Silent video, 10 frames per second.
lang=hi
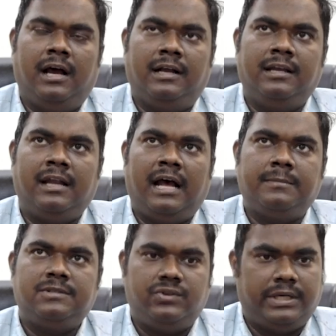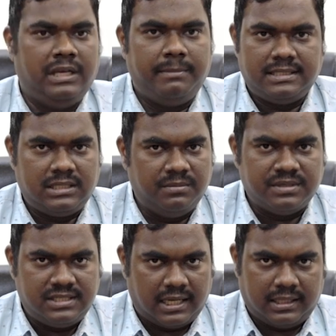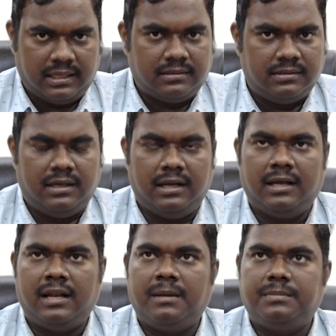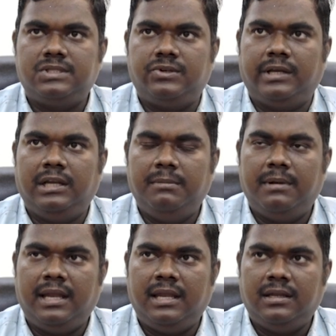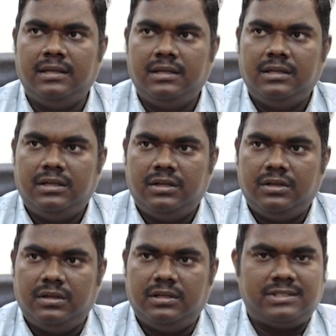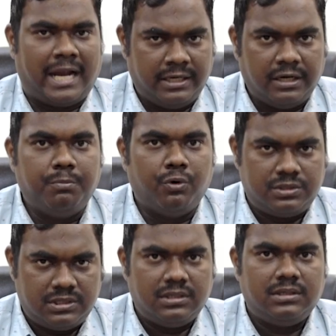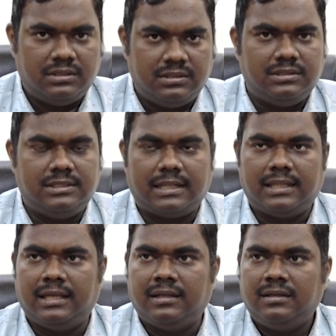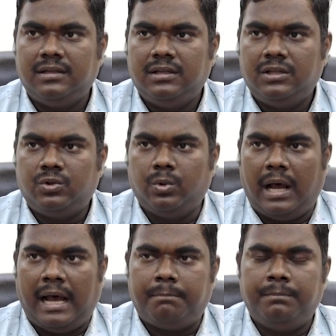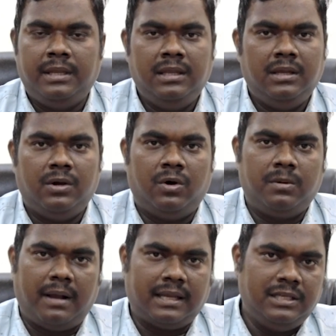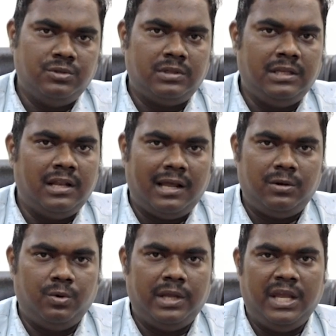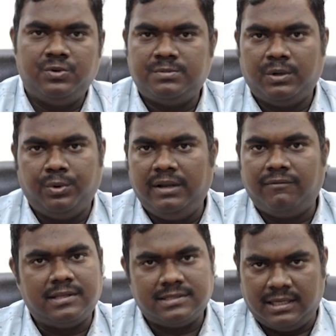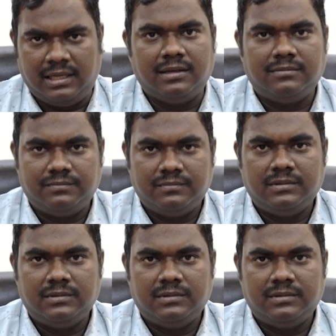अगर आप स्ट्रिक्टली बाय सिलेबस जाते हैं अगर आप स्ट्रिक्टली बाय स्टैंडर्ड बुक्स जाते हैं तो आप में और बाकी जो तीन लाख लोग हैं उसमें कोई डिफरेंस नहीं है